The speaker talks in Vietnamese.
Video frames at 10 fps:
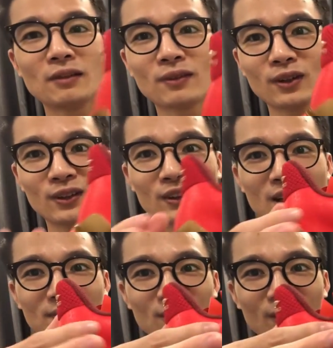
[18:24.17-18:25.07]
đệm gót nó
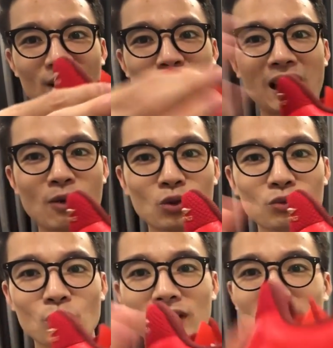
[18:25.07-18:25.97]
làm kiểu cao cao vuốt
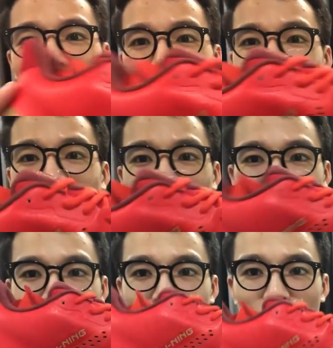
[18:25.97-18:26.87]
vuốt
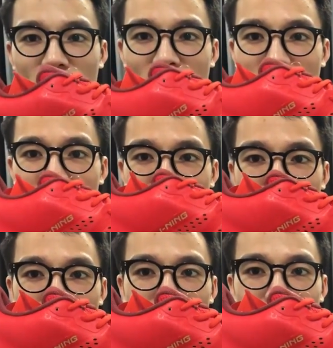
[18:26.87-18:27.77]
trong đôi giày
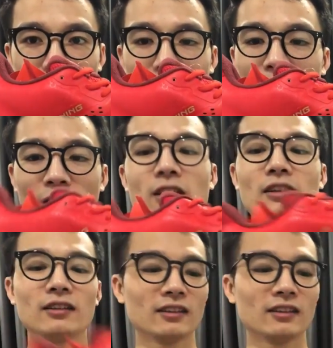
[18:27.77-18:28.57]
cũng đẹp hơn